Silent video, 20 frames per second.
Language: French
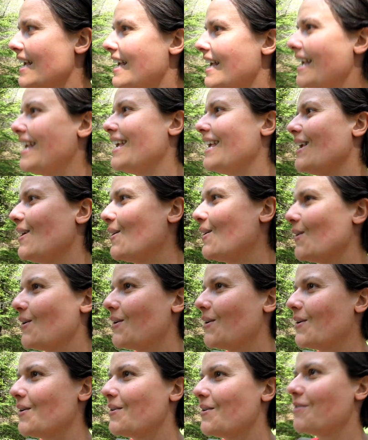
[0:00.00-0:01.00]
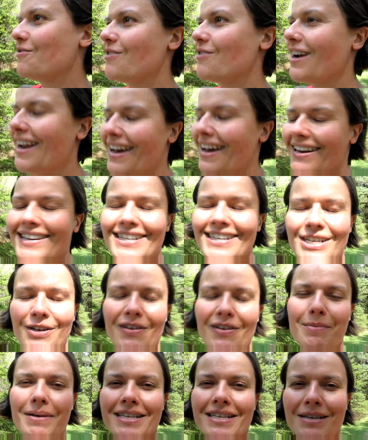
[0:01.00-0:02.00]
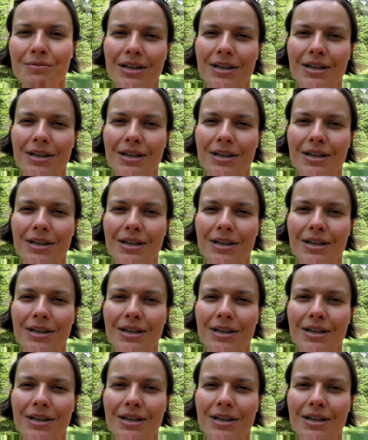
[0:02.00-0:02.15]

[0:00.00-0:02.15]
Et voilà, je vais passer mon